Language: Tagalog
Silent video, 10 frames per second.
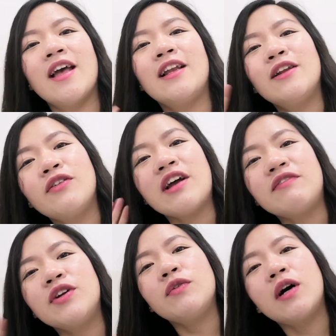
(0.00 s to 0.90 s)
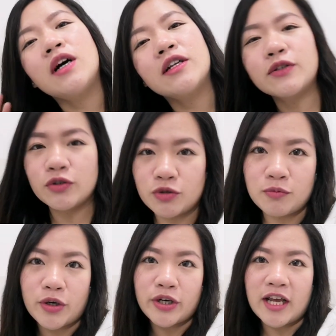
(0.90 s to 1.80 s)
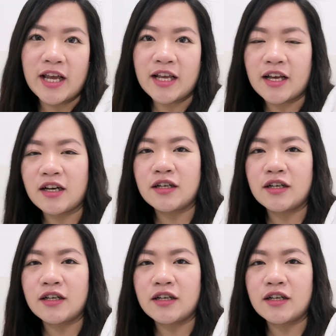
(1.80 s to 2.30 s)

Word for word: Hello everyone! Good morning!